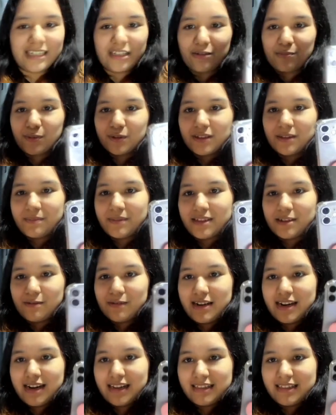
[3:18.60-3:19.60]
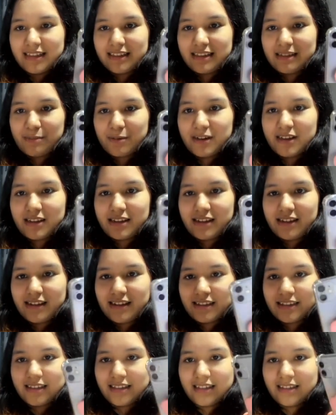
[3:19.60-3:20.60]
lo puse a mi celular, así que está por aquí.
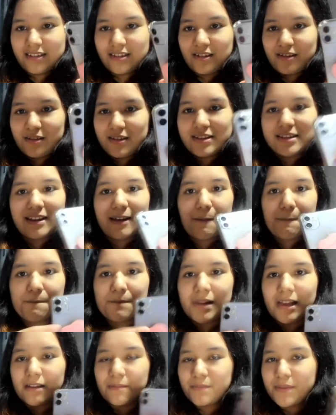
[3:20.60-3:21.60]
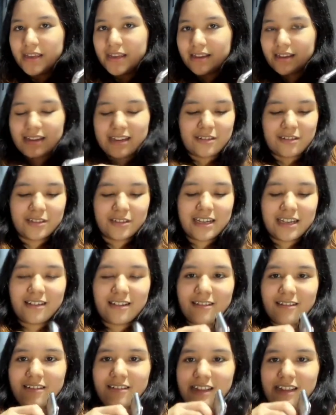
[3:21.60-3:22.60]
Es así. Solo dice Blackpink, es
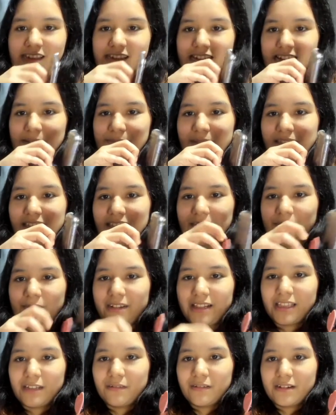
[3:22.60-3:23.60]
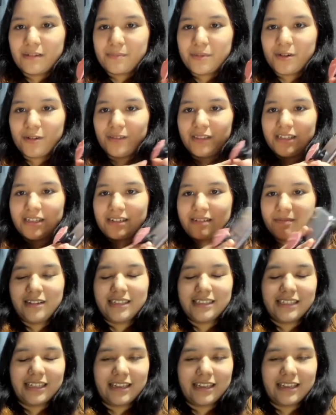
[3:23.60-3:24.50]
rosado y ya me hacía falta un grip holder. Así